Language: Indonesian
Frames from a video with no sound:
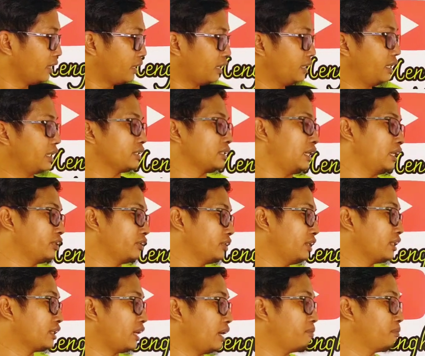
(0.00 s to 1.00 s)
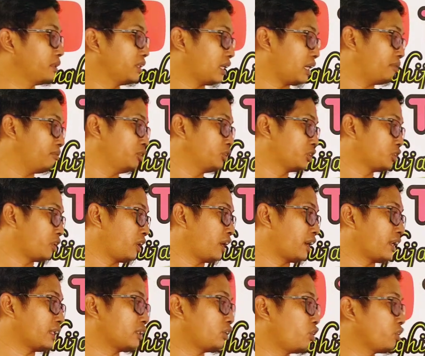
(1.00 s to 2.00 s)
Dan yang selanjutnya adalah menyerap unsur
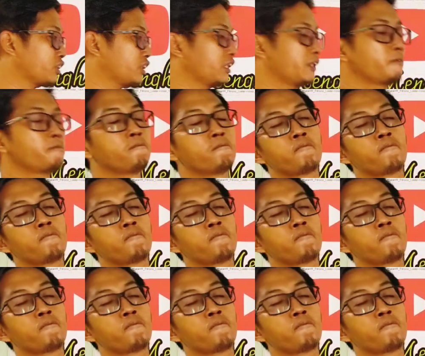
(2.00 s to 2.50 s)
hara toksik.